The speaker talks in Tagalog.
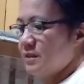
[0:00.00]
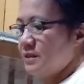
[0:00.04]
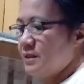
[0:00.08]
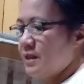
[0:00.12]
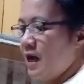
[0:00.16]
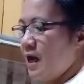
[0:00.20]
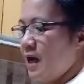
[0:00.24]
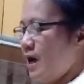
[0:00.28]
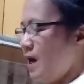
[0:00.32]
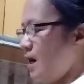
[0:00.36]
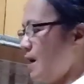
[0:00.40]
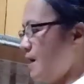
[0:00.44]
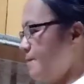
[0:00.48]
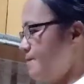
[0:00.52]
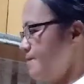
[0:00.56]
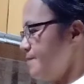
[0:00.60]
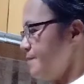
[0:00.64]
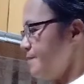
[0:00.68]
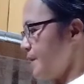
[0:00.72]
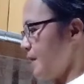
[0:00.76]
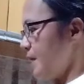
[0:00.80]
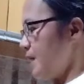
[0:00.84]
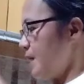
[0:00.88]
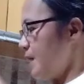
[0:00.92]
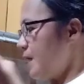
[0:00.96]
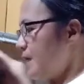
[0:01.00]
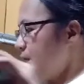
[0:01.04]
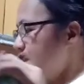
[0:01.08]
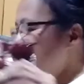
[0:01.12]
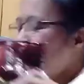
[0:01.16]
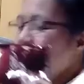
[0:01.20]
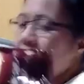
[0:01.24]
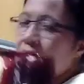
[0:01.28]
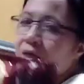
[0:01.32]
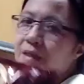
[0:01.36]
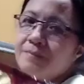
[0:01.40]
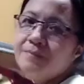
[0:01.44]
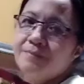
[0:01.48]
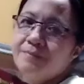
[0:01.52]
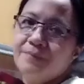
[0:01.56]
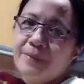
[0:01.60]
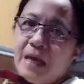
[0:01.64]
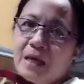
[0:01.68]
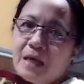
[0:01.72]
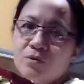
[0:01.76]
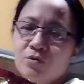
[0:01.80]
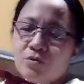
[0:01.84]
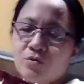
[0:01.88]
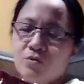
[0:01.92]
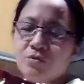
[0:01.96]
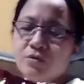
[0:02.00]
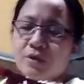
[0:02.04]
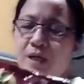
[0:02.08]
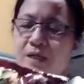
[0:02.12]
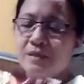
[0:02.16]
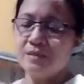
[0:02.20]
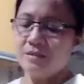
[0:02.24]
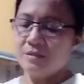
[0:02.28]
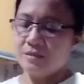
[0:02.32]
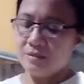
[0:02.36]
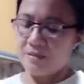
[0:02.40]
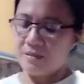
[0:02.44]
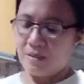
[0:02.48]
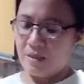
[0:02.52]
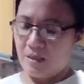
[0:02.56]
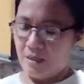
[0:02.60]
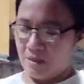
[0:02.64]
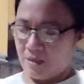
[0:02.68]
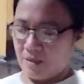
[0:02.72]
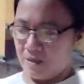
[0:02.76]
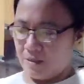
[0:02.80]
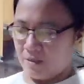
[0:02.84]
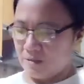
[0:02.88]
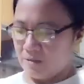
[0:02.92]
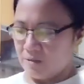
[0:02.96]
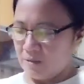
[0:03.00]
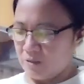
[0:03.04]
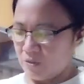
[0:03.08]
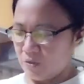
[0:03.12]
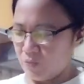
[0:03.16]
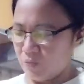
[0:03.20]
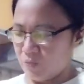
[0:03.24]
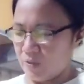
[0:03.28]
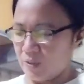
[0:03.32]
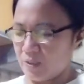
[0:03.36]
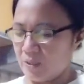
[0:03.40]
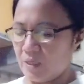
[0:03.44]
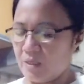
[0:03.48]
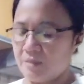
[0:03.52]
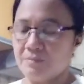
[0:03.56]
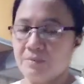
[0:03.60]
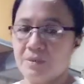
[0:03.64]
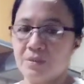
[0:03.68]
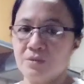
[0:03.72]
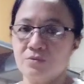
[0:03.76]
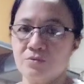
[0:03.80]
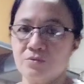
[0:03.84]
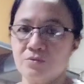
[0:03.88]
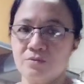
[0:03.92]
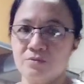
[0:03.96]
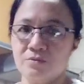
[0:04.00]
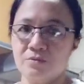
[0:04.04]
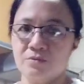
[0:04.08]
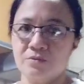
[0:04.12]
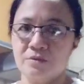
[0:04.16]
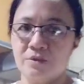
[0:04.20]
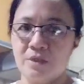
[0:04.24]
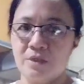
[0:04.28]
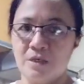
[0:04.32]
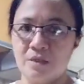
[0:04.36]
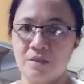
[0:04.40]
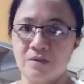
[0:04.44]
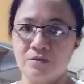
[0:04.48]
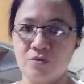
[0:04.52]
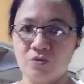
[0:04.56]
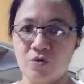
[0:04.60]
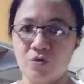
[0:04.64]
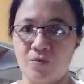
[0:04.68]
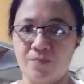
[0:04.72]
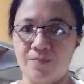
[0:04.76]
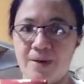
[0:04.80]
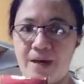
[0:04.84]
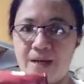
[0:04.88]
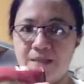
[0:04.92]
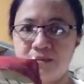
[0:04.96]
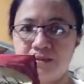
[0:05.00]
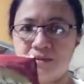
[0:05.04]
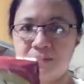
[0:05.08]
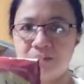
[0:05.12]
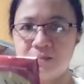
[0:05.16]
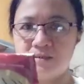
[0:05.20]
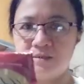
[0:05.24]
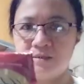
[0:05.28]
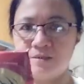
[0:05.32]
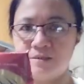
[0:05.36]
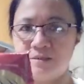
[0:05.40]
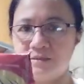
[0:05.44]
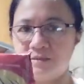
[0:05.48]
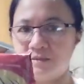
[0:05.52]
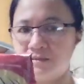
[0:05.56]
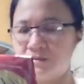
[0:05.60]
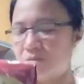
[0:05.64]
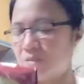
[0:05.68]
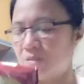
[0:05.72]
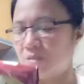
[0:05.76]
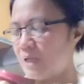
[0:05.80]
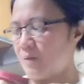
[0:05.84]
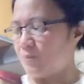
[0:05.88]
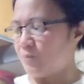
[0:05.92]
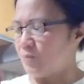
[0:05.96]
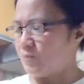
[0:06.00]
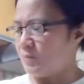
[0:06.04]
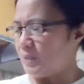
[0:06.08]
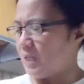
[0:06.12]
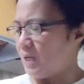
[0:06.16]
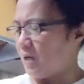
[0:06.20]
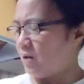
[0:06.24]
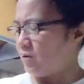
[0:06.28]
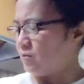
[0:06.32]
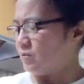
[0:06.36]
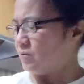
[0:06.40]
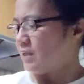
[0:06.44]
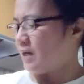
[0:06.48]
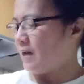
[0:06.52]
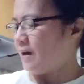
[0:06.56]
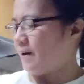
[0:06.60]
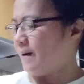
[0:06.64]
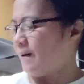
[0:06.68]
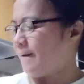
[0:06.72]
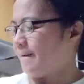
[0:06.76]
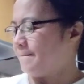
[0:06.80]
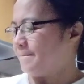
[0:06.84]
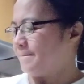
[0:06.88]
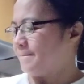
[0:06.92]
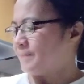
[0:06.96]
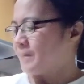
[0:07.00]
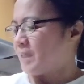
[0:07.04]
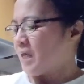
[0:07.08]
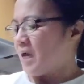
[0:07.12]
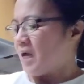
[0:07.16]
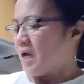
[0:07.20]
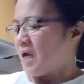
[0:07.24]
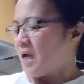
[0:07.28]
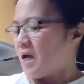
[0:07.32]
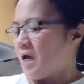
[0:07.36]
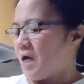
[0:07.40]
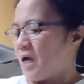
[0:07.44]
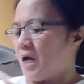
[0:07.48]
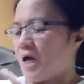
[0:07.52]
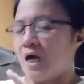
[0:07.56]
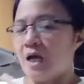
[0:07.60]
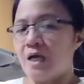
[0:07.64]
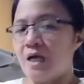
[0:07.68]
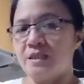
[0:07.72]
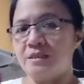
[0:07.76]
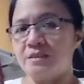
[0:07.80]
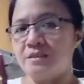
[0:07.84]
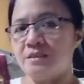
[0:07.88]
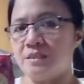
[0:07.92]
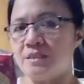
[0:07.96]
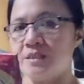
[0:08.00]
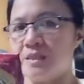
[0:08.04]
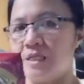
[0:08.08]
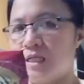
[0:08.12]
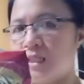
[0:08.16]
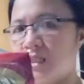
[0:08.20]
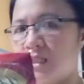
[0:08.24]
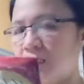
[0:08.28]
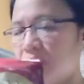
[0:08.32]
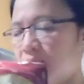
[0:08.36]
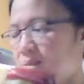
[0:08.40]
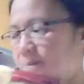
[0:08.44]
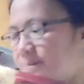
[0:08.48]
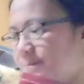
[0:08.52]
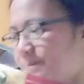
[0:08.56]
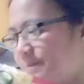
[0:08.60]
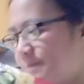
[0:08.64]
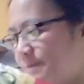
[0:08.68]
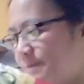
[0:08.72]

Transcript: na then, plano ko guys na this week ay magluto ng sopas. Kaya bumili ako ng ideal